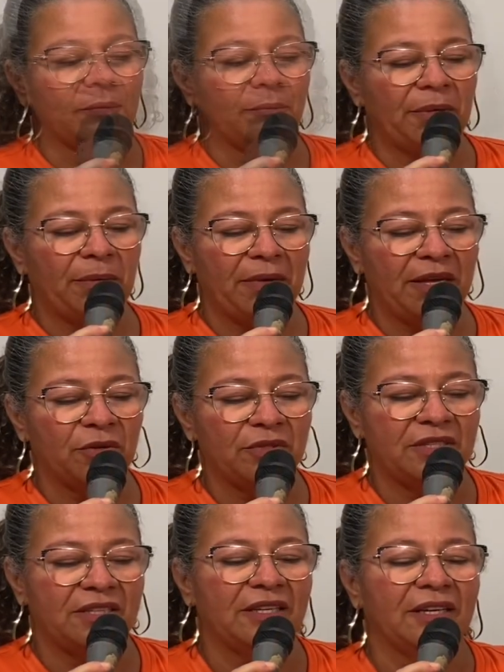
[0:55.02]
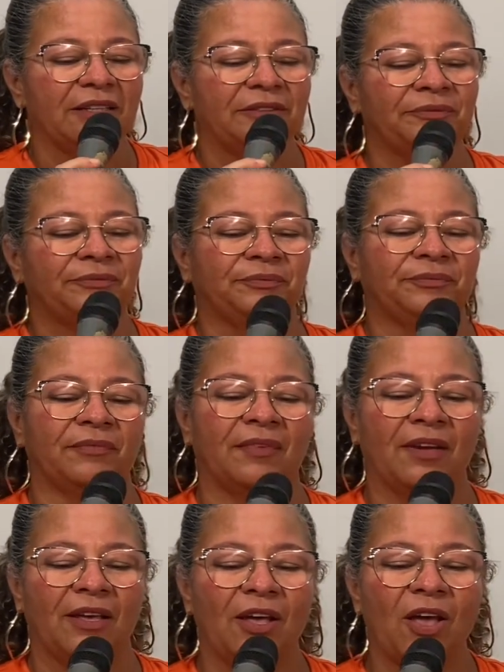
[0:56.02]
Primeiro dia.
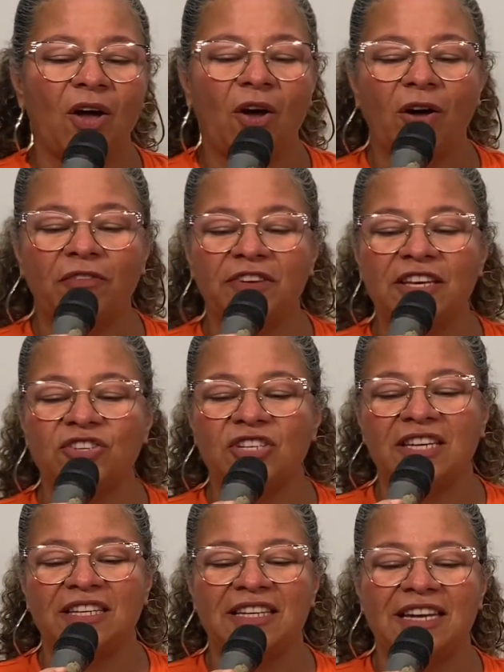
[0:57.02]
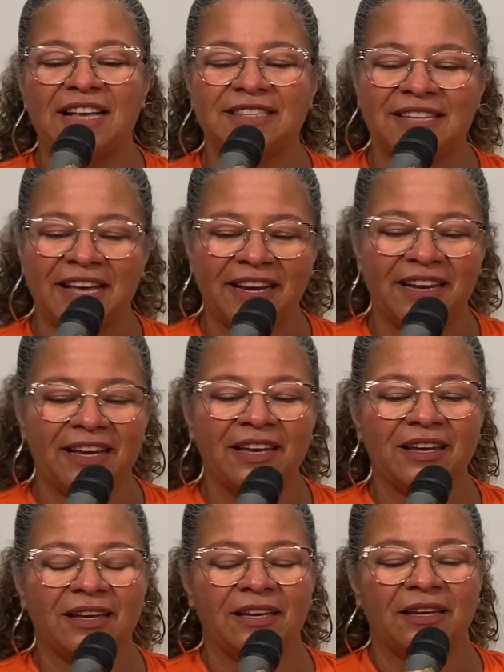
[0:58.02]
Ó Virgem de
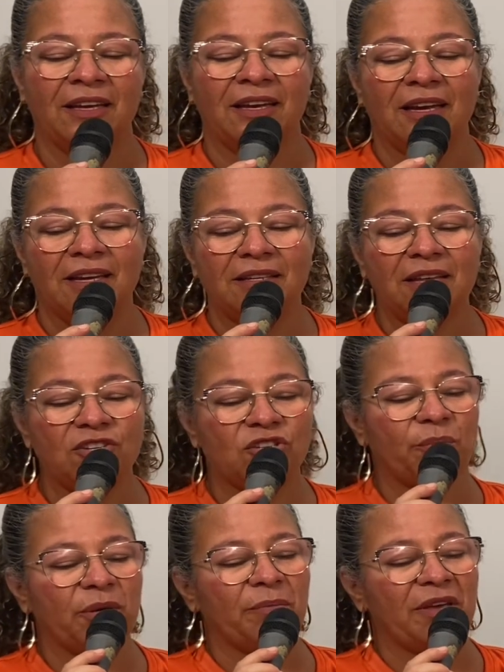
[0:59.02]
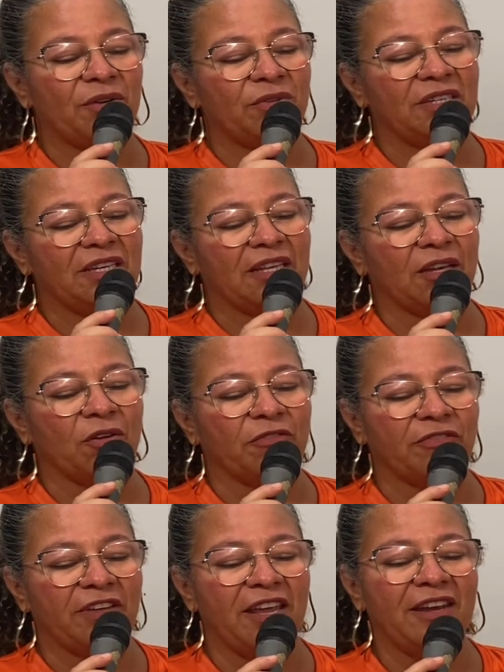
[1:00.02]
Nazaré, Neste primeiro dia da
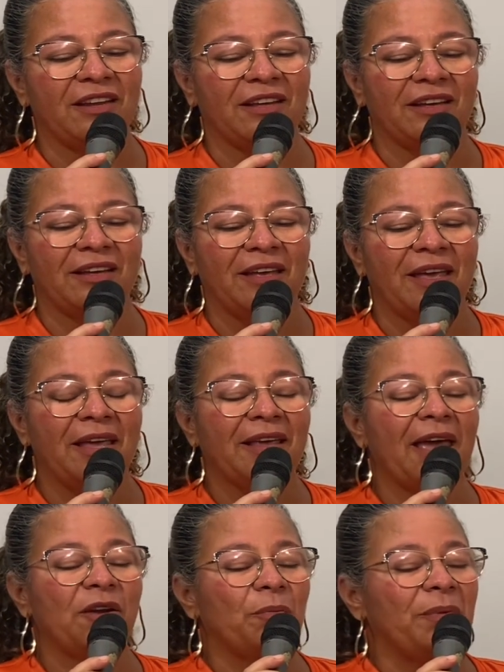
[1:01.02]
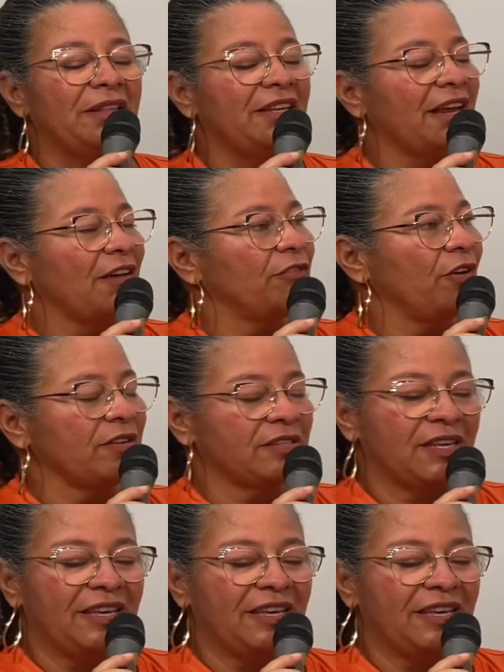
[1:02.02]
novena, quero pedir a vossa